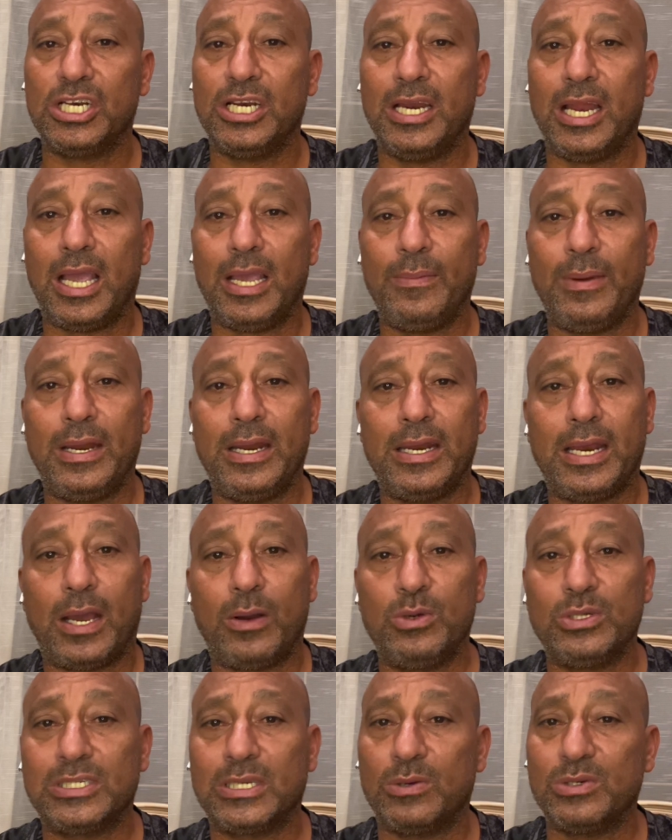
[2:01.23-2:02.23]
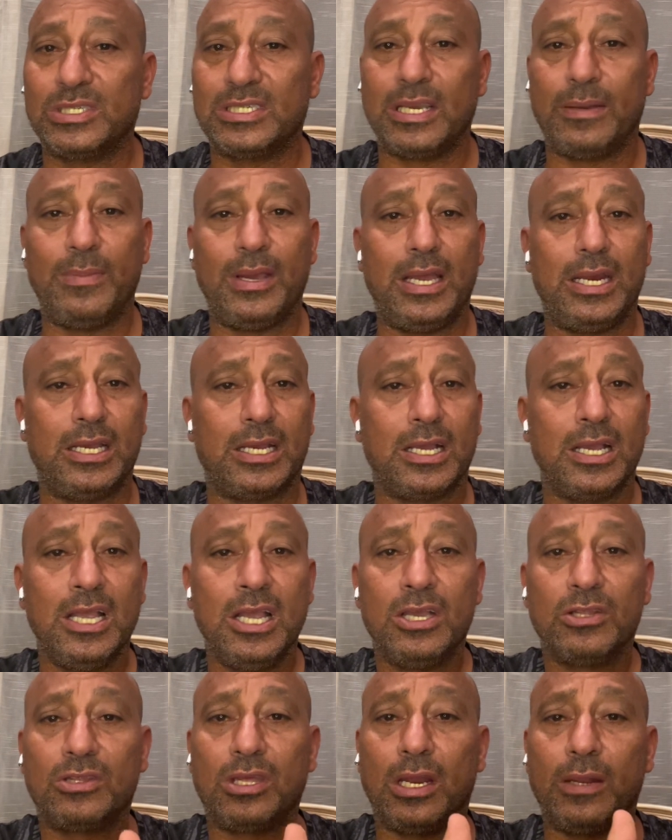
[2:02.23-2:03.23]
اللعيبه اللي انا عاوزها والزمالك
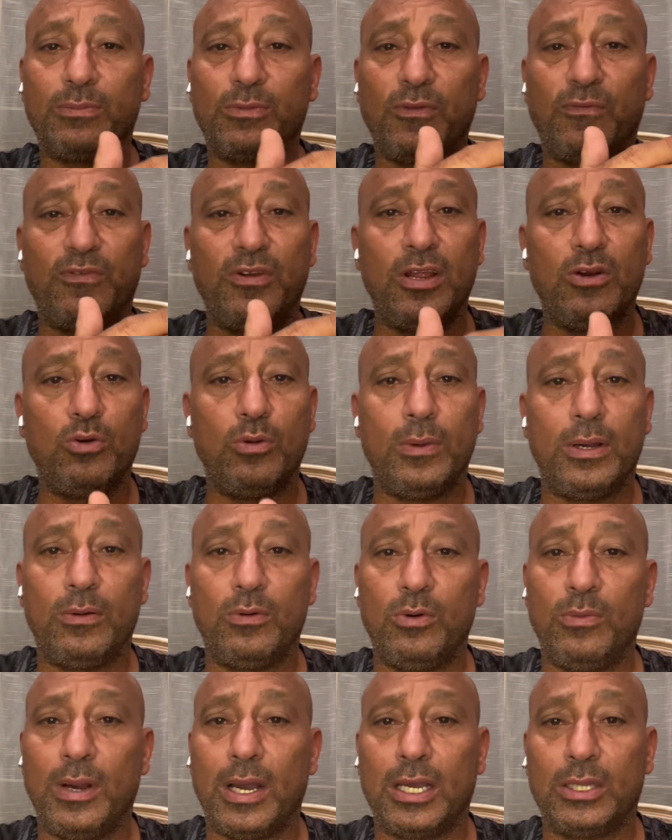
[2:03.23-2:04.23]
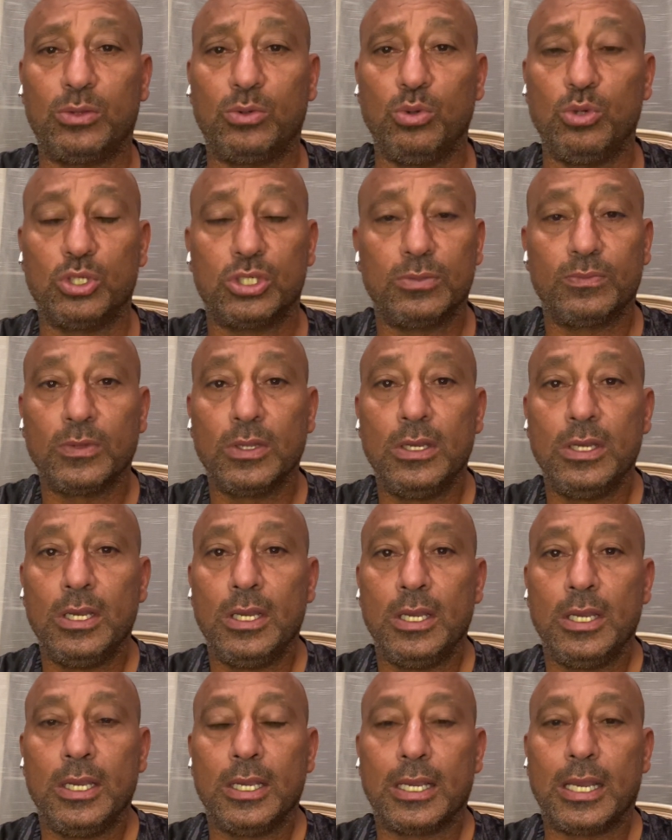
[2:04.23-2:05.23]
طلبت فلان وما خدتوش
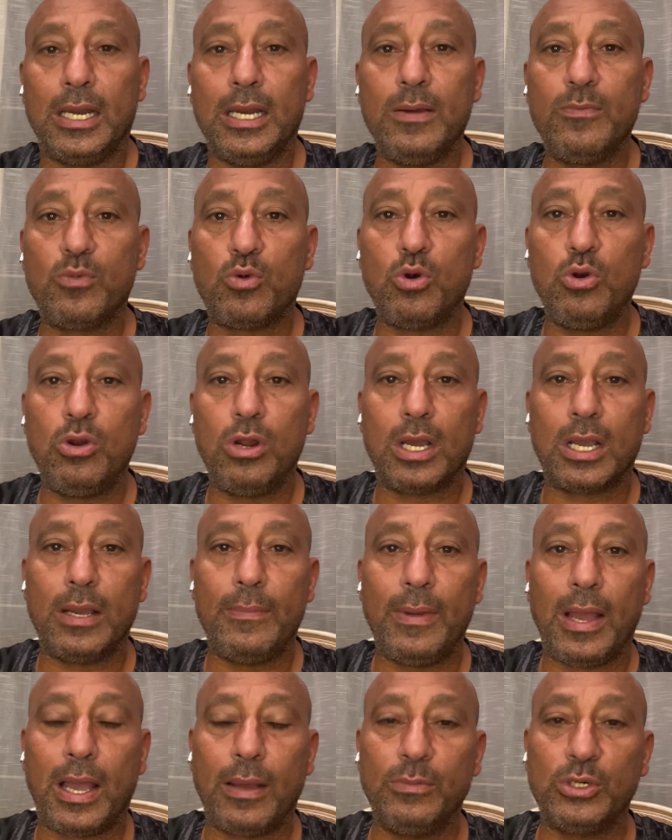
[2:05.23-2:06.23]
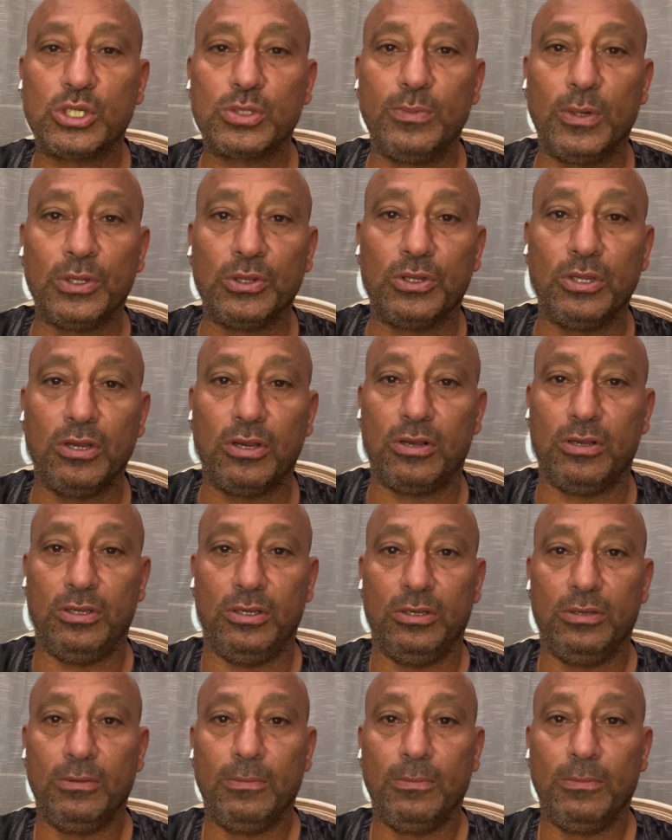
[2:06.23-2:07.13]
كلام كله يا جماعه مش منطقي